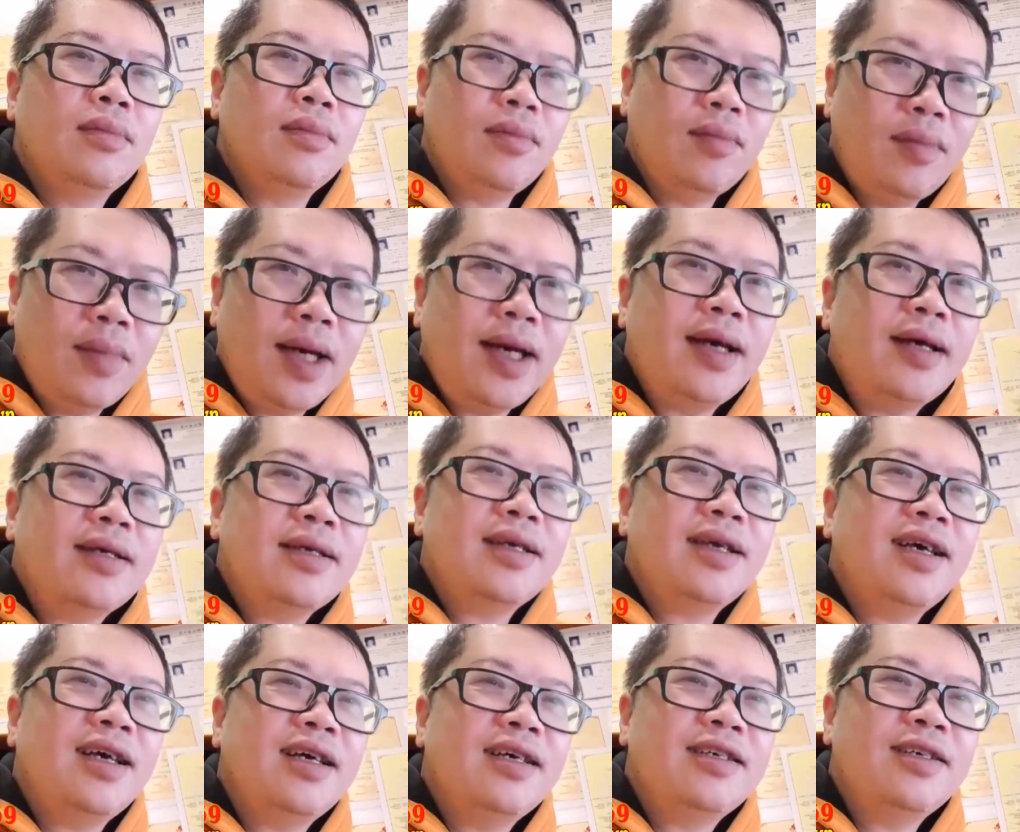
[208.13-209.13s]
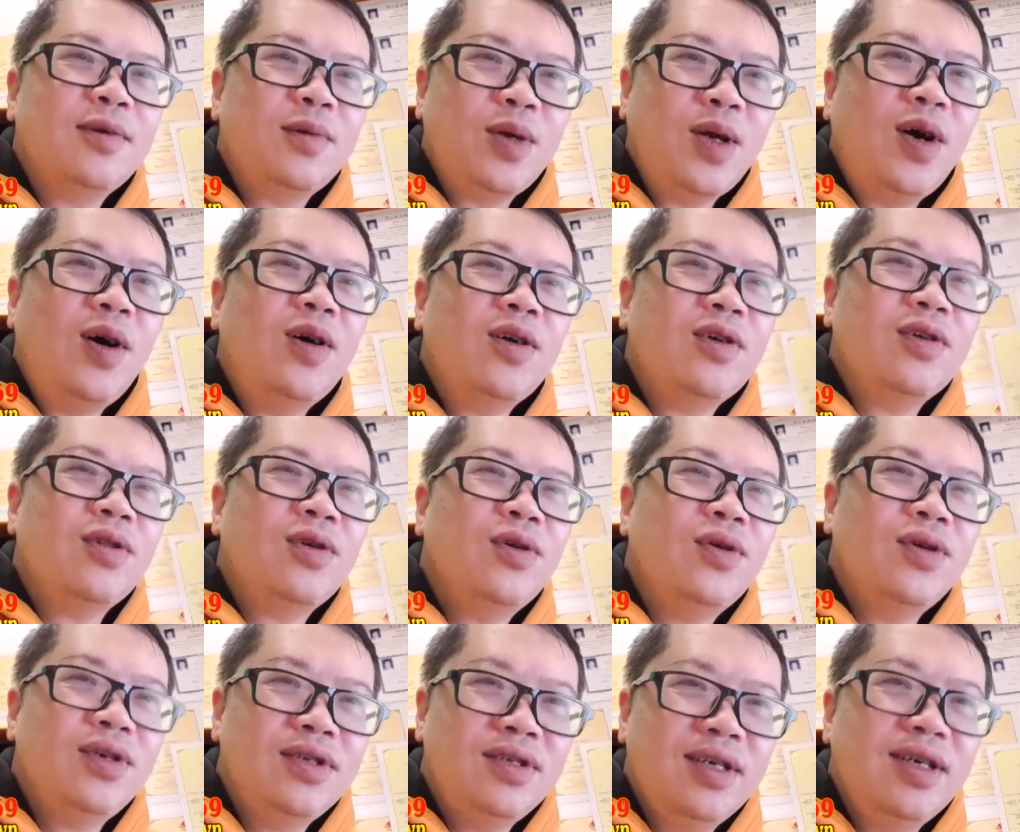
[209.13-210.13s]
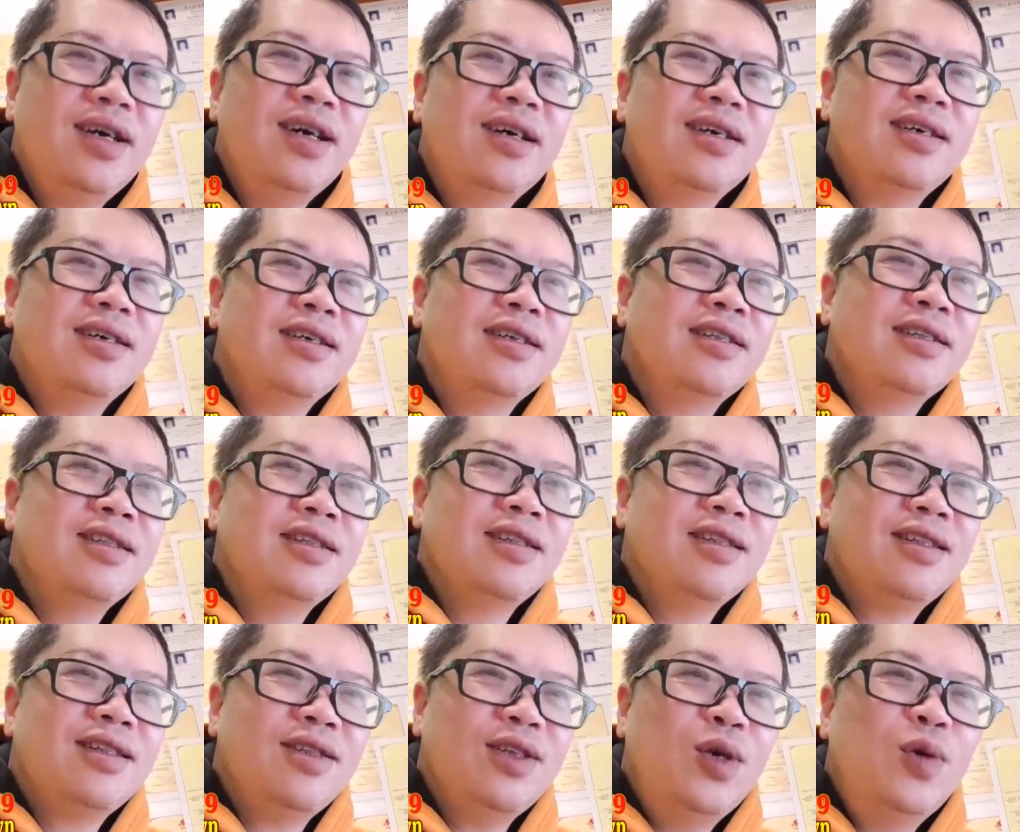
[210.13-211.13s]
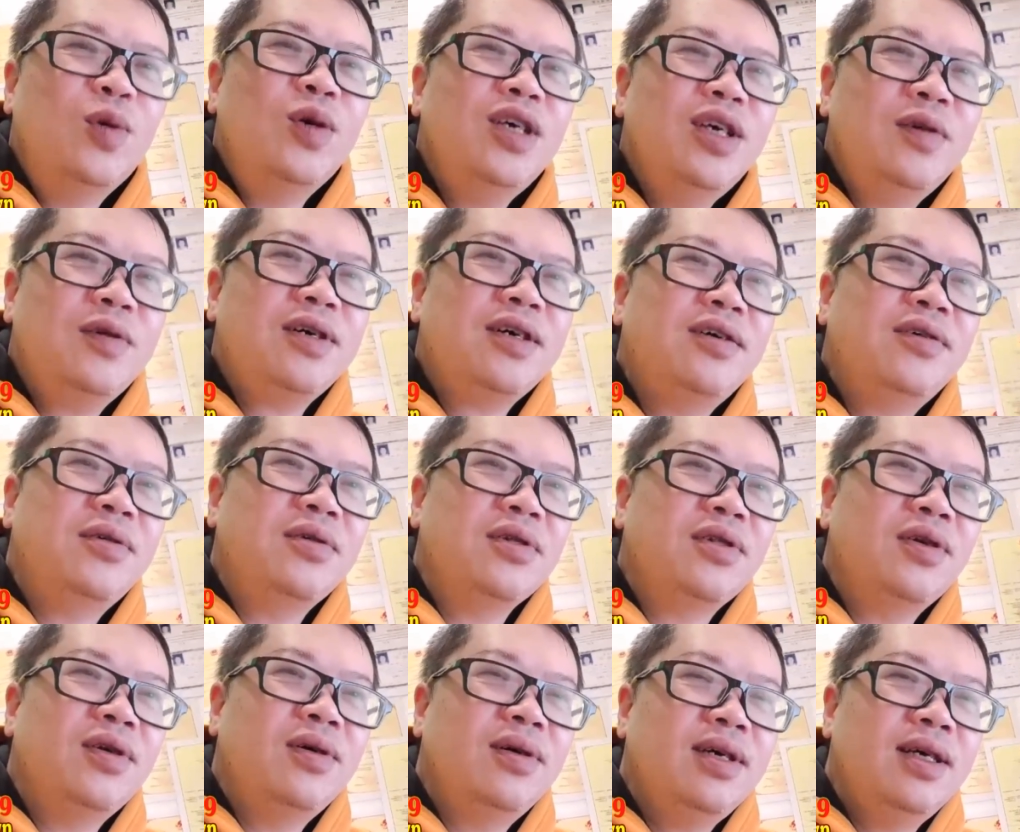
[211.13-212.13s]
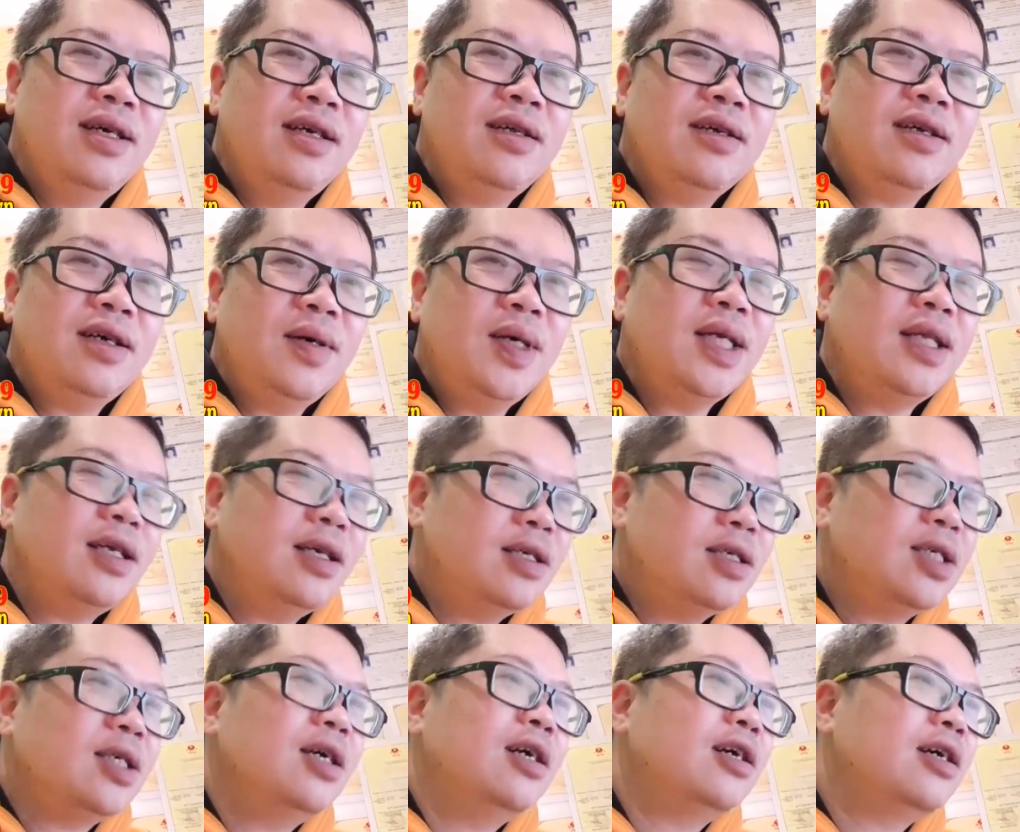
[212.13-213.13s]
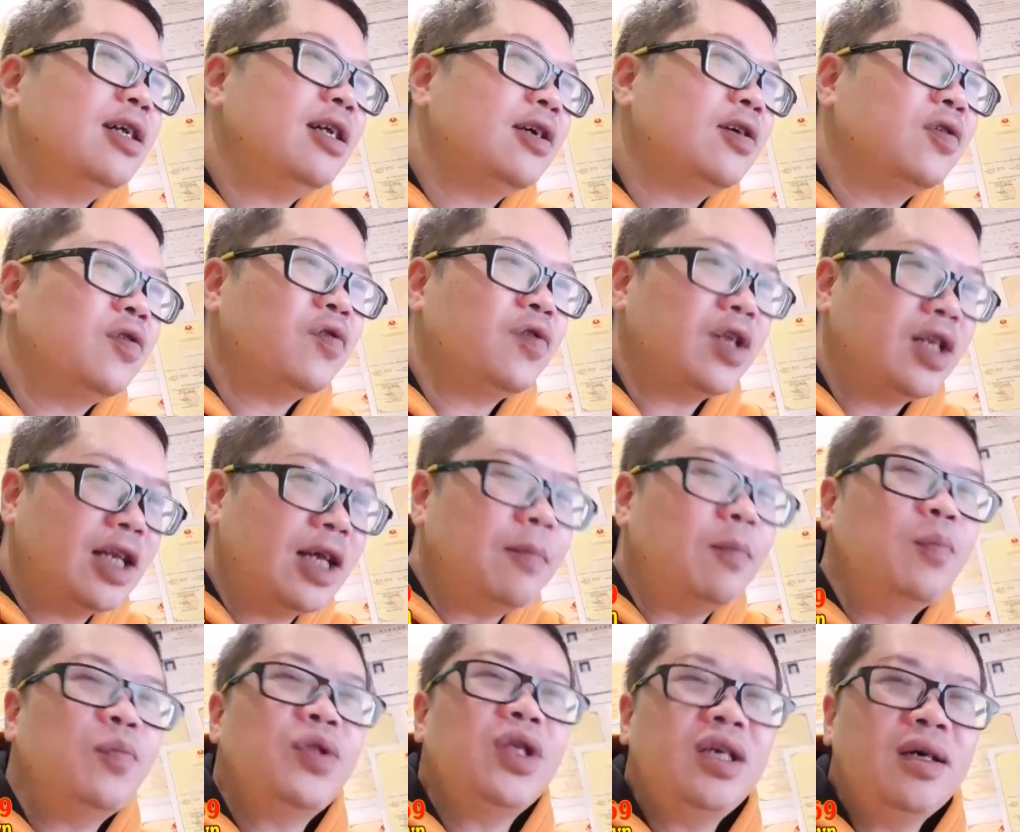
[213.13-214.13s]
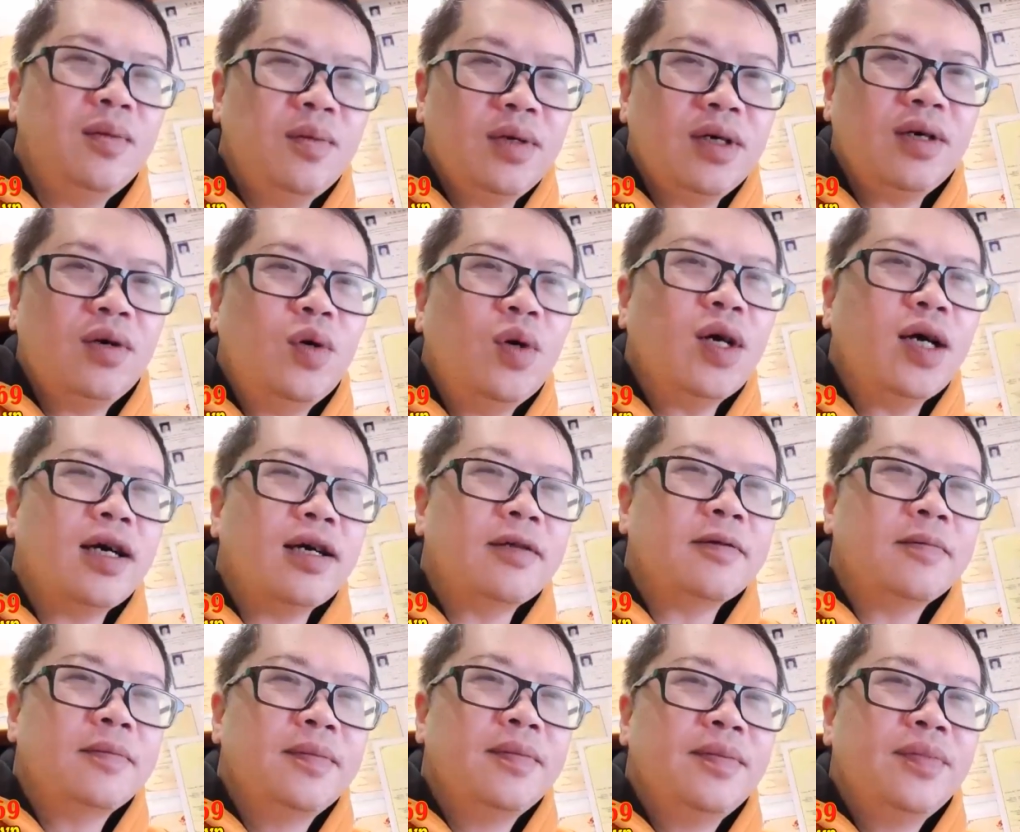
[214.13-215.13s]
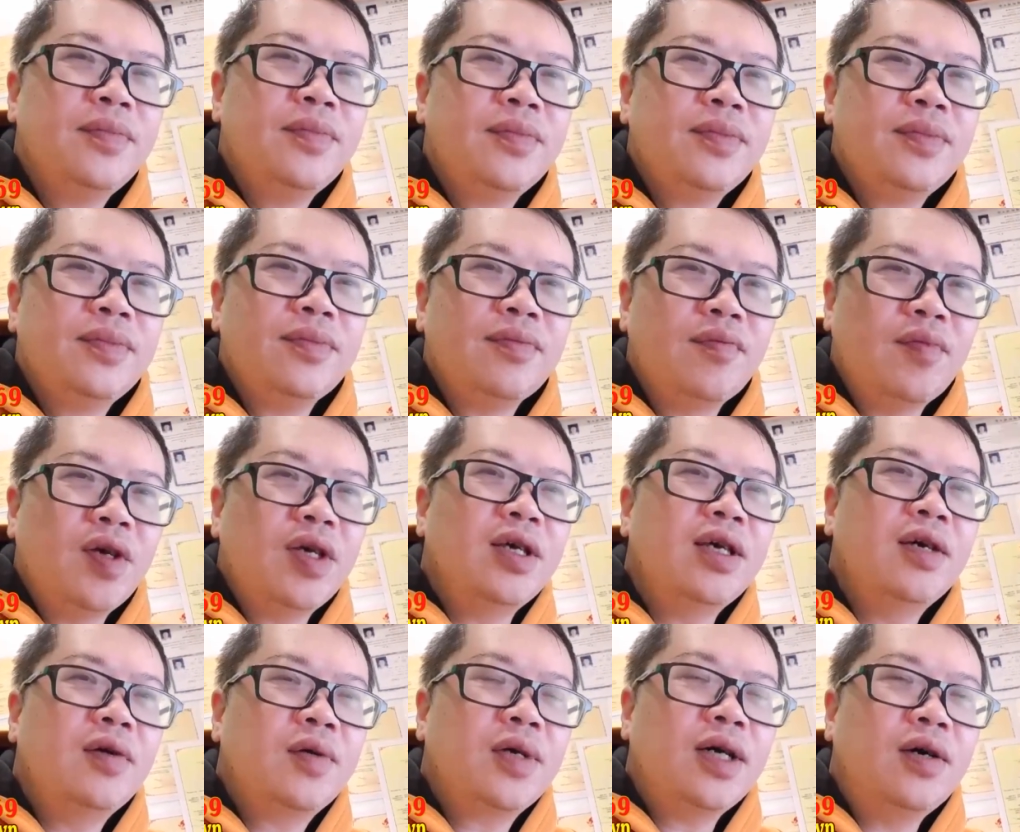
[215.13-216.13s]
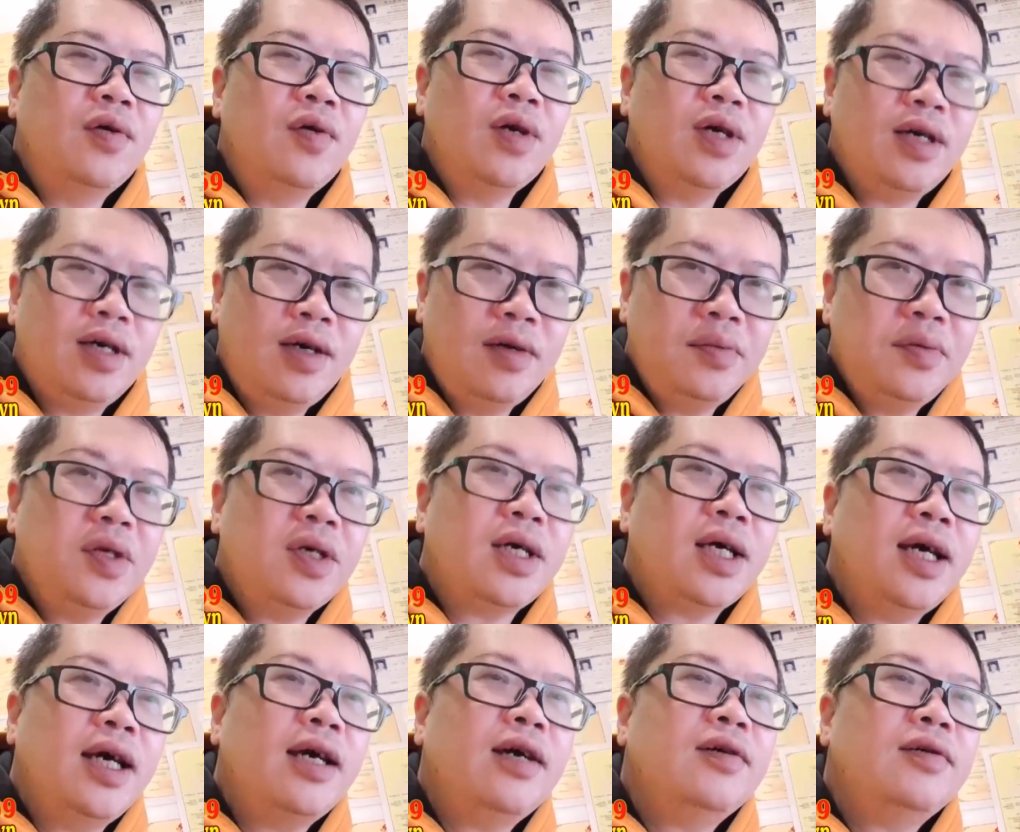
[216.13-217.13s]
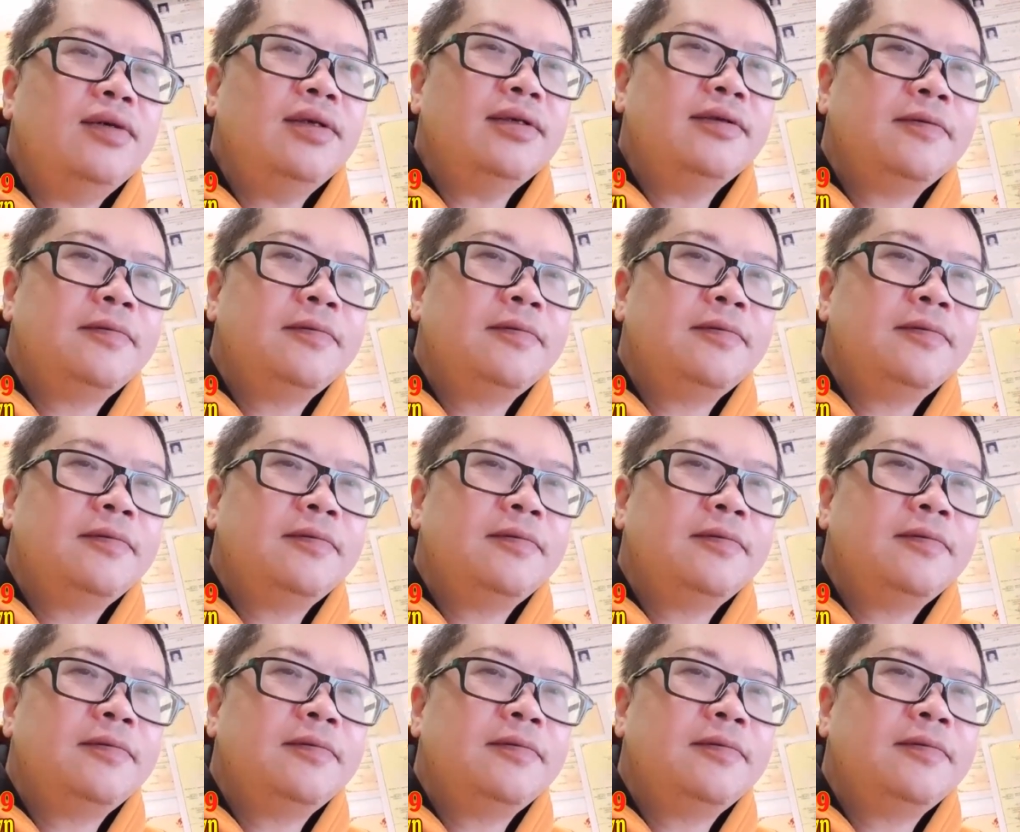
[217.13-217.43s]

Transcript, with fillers: mang ra, xong đo cho tôi dương đúng yêu cầu của tôi các bạn nhé. Dương lại còn phải nằm trong cái khoảng mình yêu cầu là không được cao,